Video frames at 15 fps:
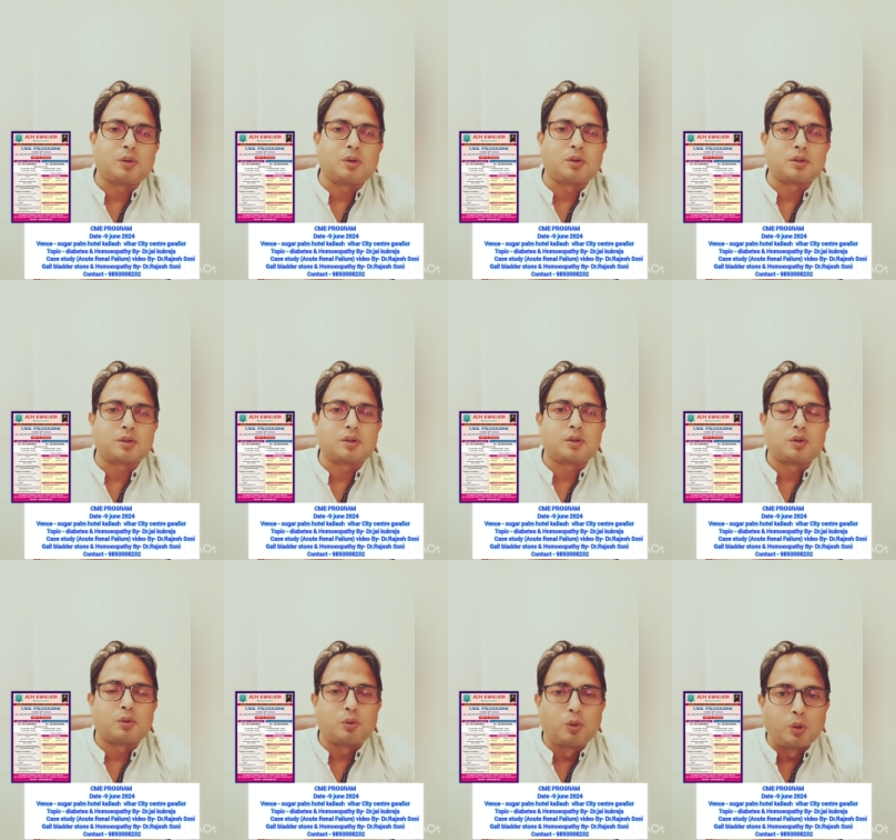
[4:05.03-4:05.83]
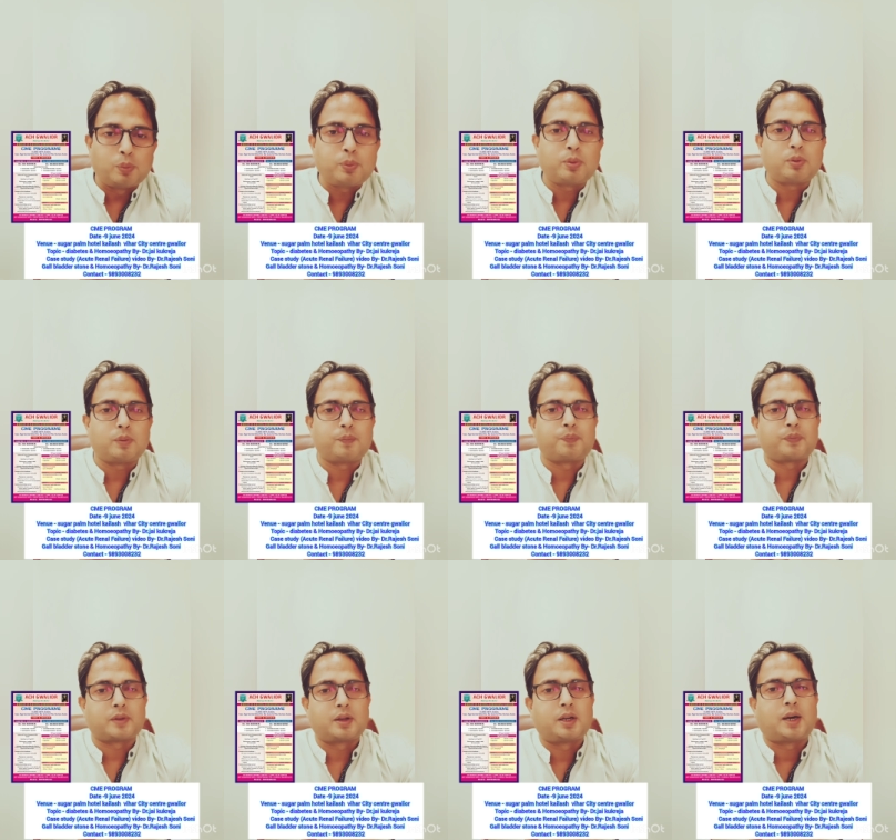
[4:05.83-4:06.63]
और होप
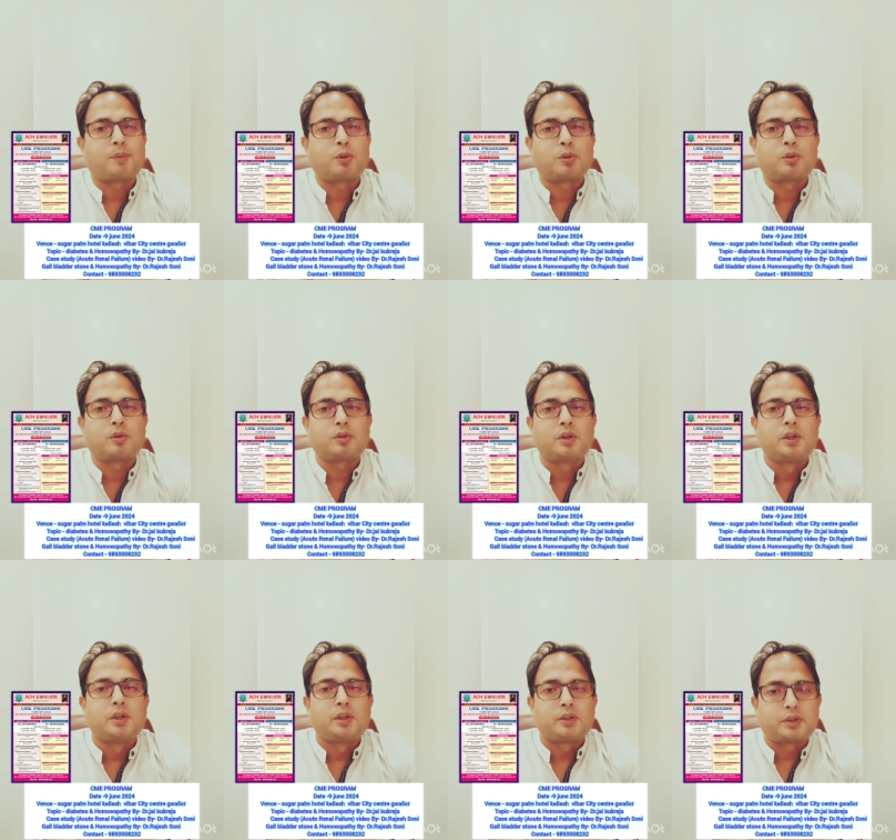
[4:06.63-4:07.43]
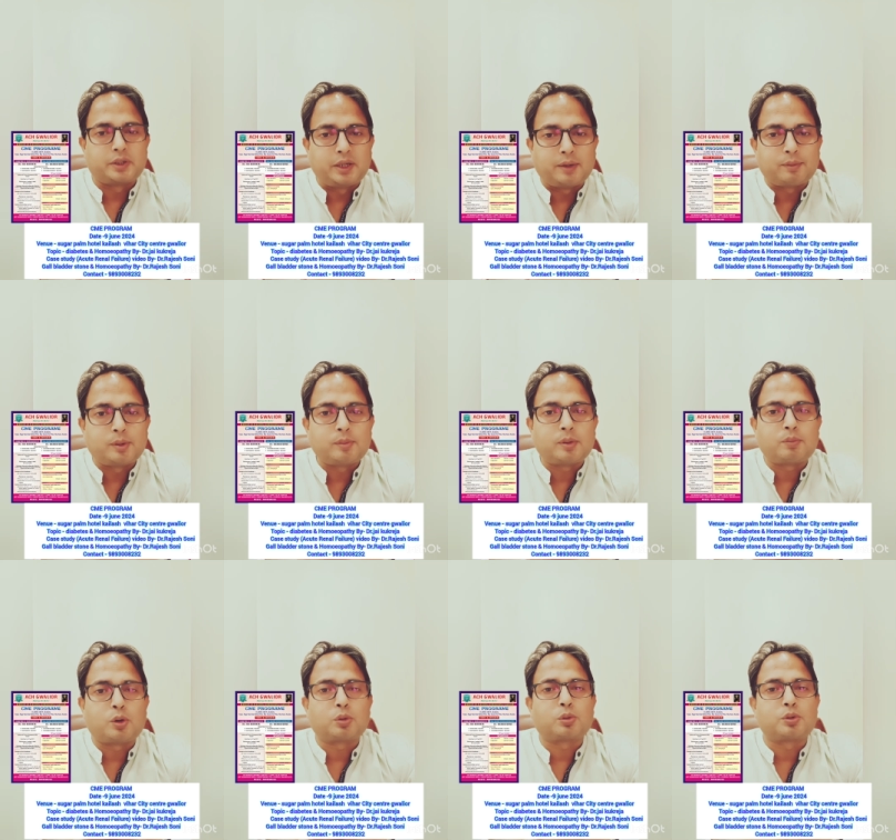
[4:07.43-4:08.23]
कि आप लोग सी e
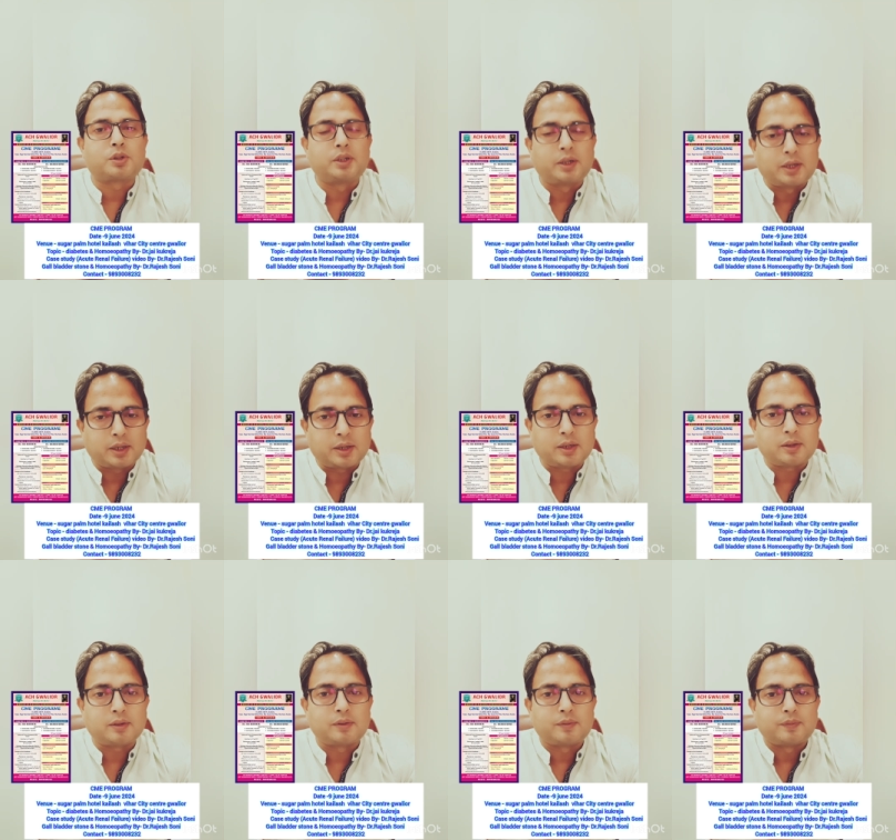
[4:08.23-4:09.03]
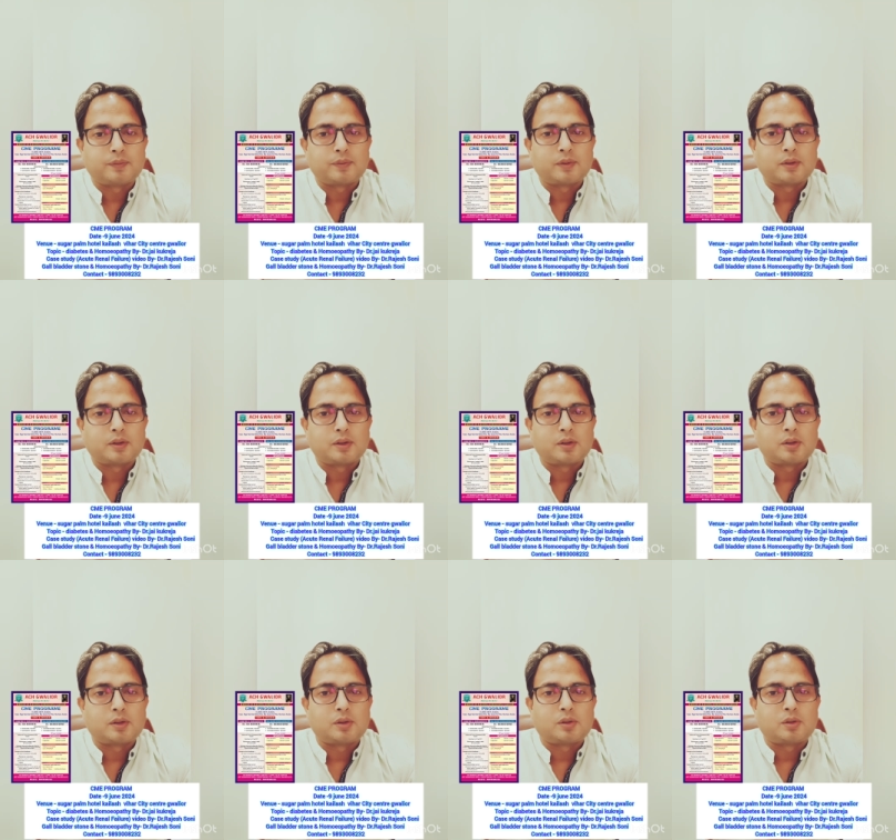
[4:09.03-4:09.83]
में बहुत कुछ सीखेंगे
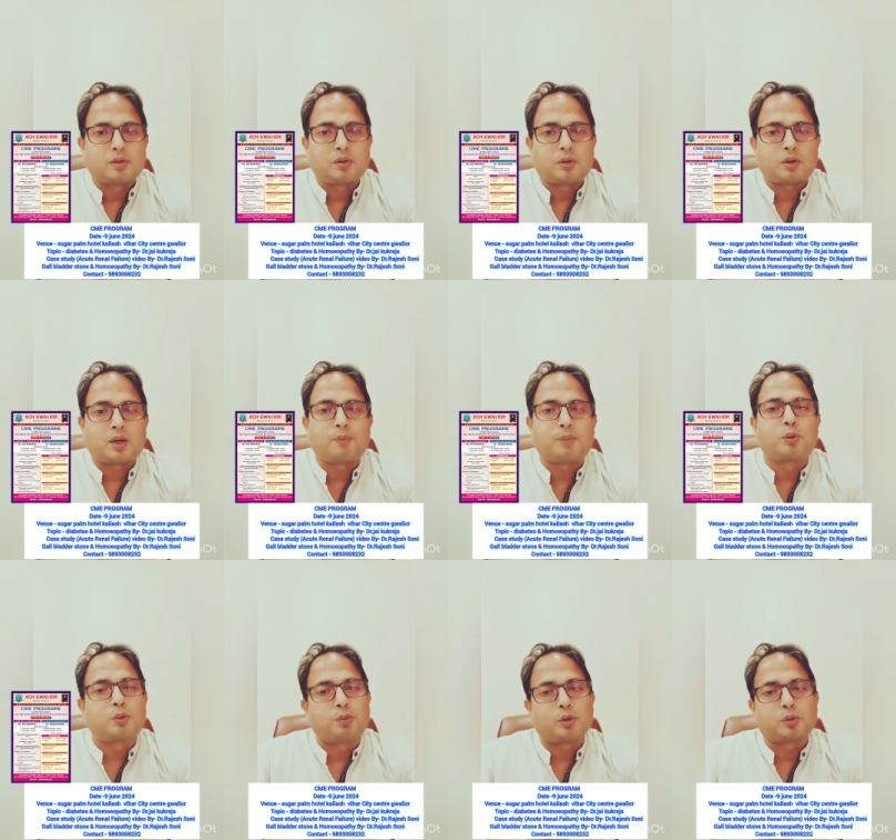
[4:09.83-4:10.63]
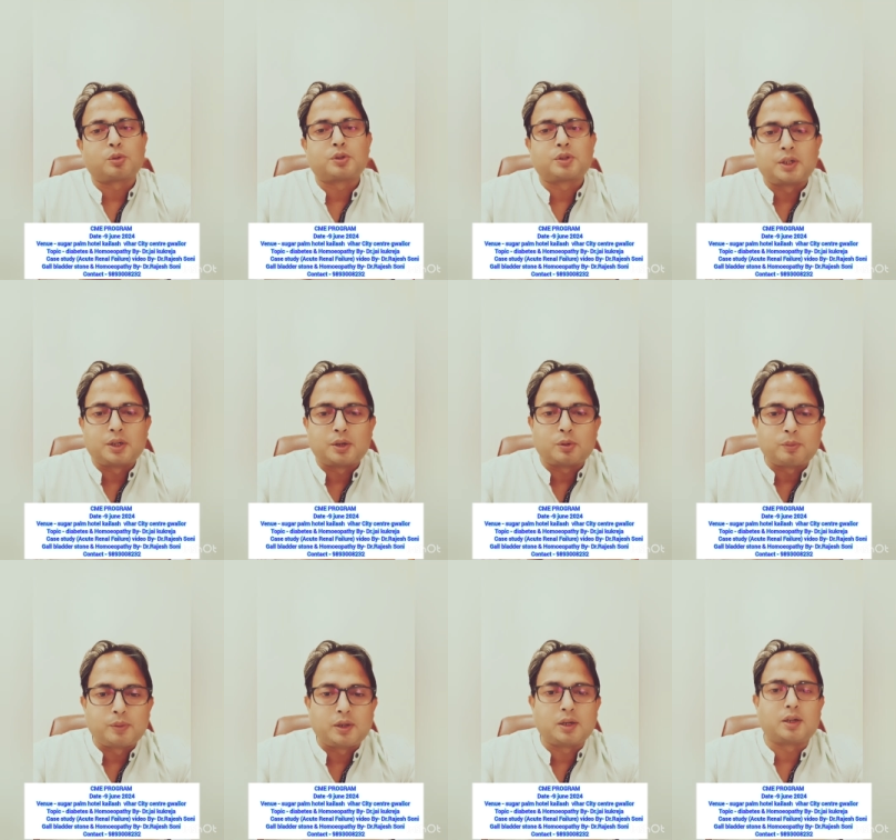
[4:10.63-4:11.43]
और हम लोग को बहुत कुछ सीखने
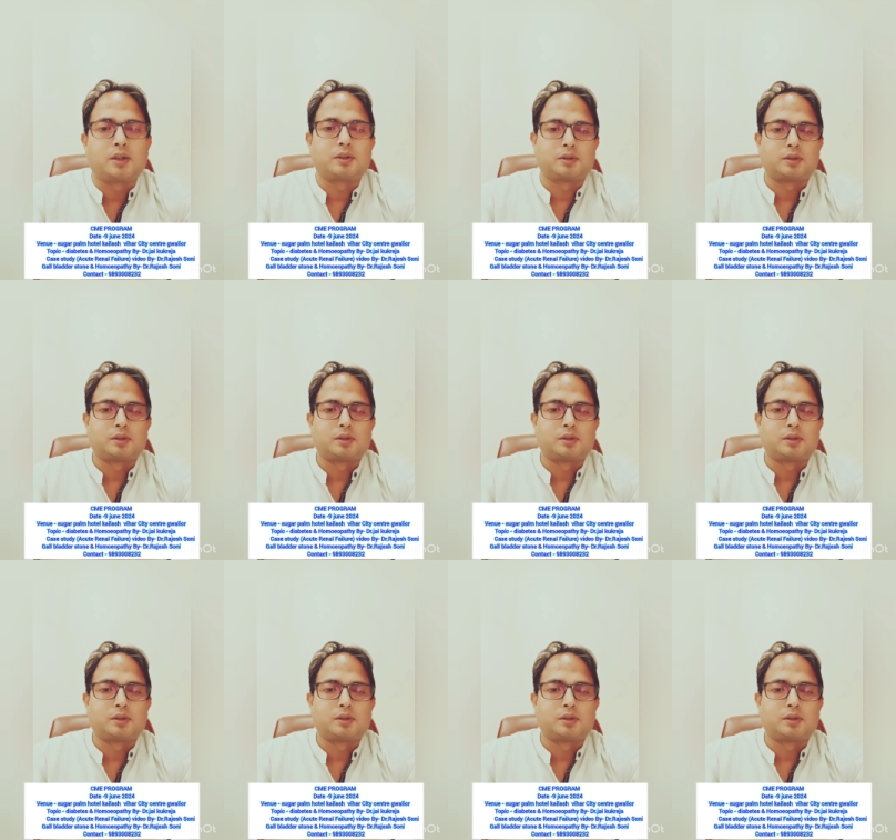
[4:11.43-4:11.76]
को मिलेगा